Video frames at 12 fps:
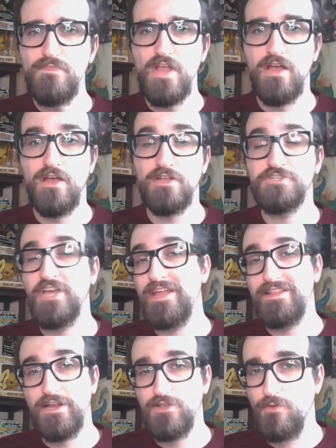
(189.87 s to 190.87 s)
eh,
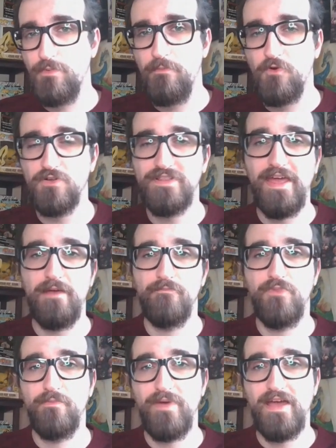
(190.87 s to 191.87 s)
cedere dopo poco
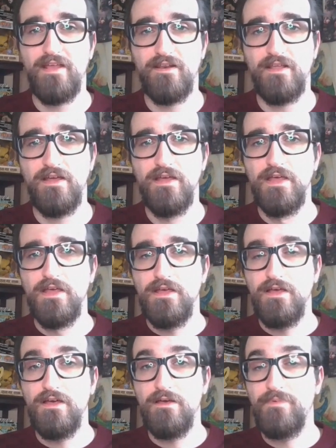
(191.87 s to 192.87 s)
tempo per,
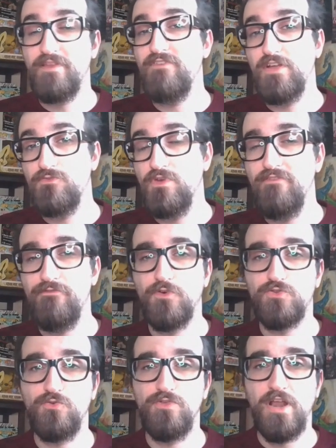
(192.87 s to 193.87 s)
eh, per via di un
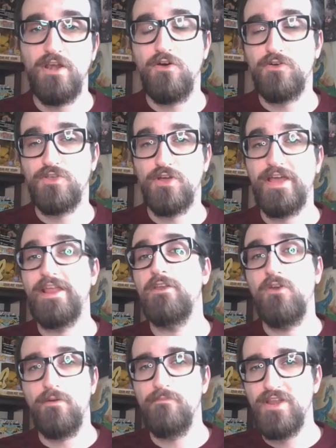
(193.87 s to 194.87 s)
infortunio all'occhio che
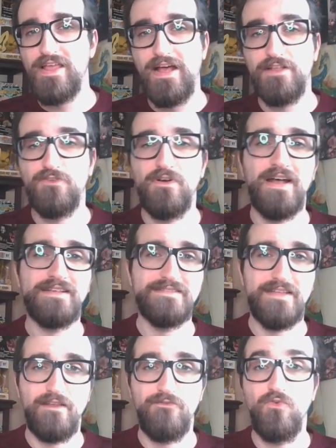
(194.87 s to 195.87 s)
l'ho obbligato a
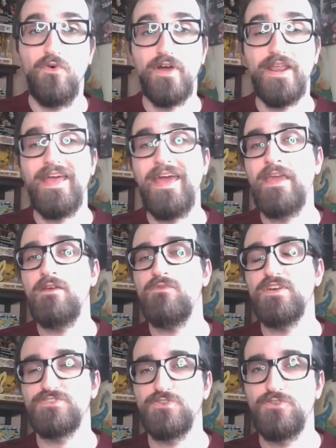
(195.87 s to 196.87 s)
stare fuori. E in
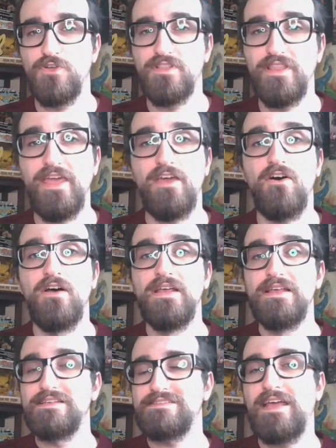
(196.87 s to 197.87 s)
questo torneo
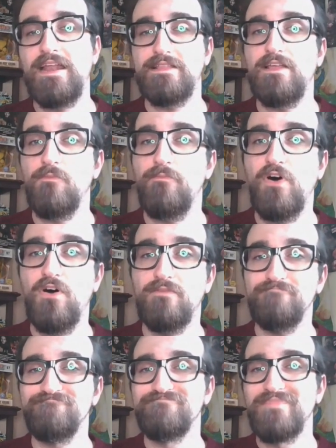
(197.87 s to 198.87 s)
sarà da un
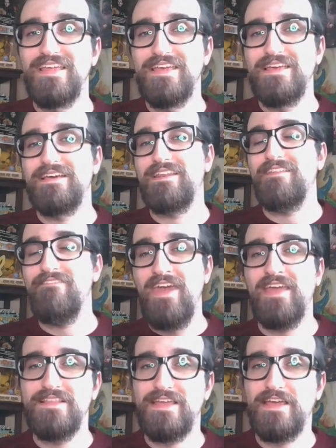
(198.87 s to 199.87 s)
po'
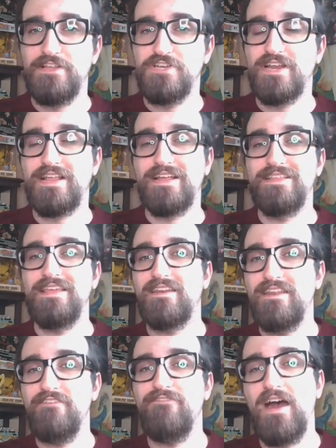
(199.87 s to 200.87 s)
rivendica e cerca di
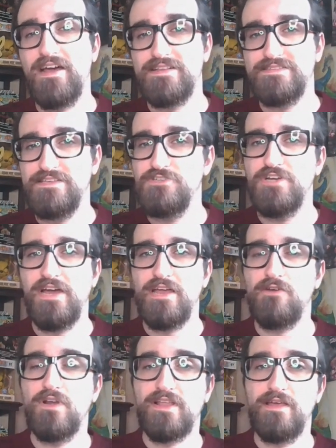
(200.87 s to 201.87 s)
rifarsi già
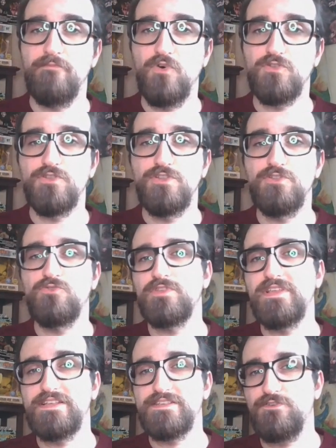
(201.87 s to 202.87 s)
in qualche modo di
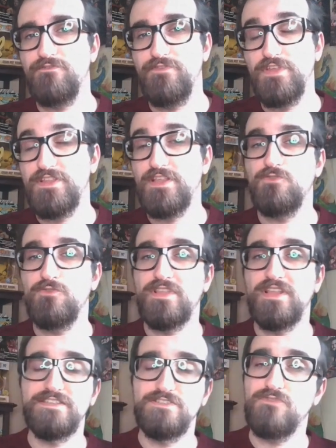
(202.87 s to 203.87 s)
tutte le sconfitte, di
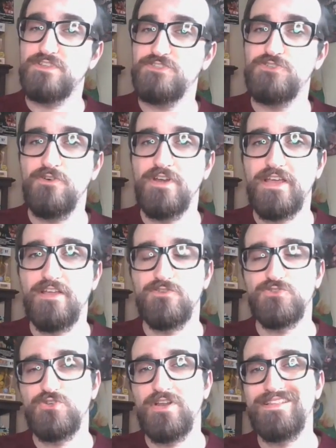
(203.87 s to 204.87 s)
tutte le situazioni che
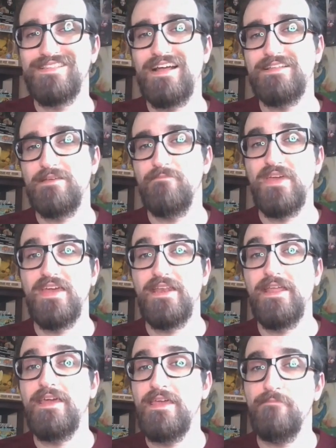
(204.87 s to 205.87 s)
non sono andate
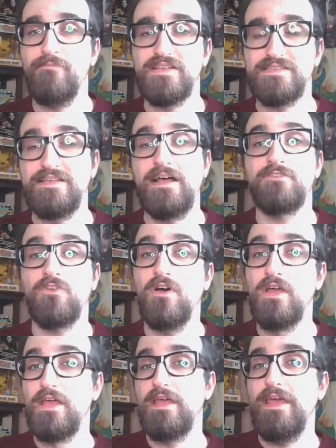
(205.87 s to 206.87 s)
bene in passato
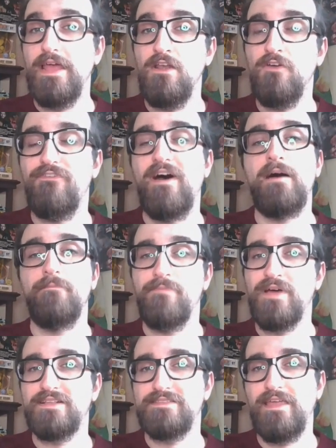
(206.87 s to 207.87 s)
e lo fa
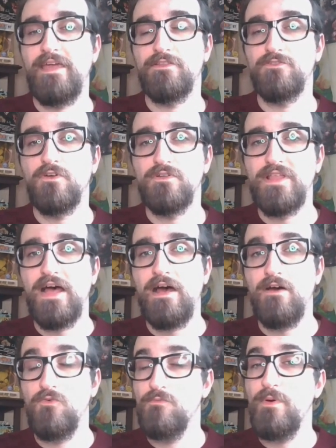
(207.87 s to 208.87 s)
partendo
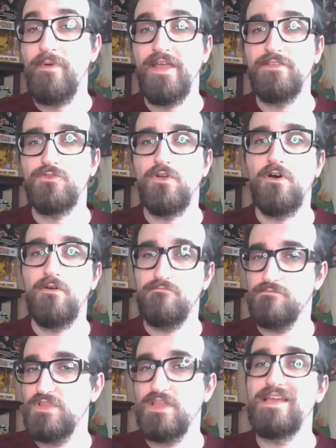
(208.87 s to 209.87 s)
da un
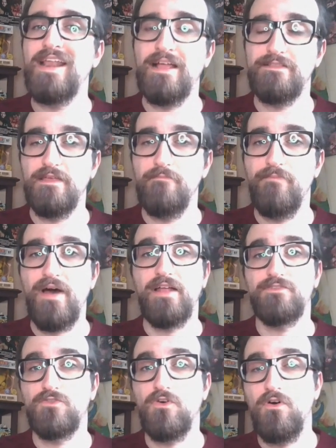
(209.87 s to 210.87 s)
momento di grande
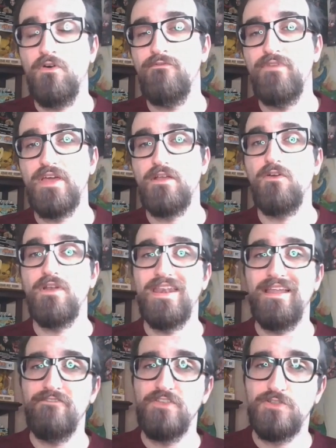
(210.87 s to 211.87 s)
impatto, ovvero
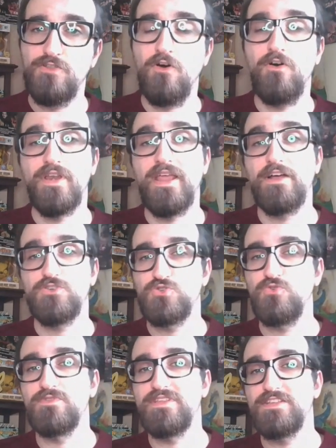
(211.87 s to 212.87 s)
la vittoria
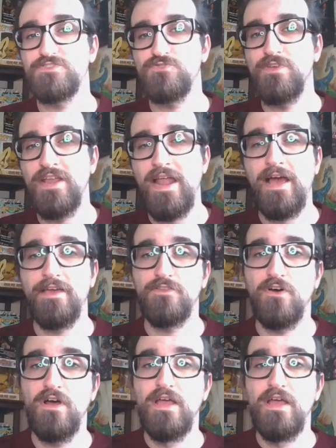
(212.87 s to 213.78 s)
su Tetsuya Naito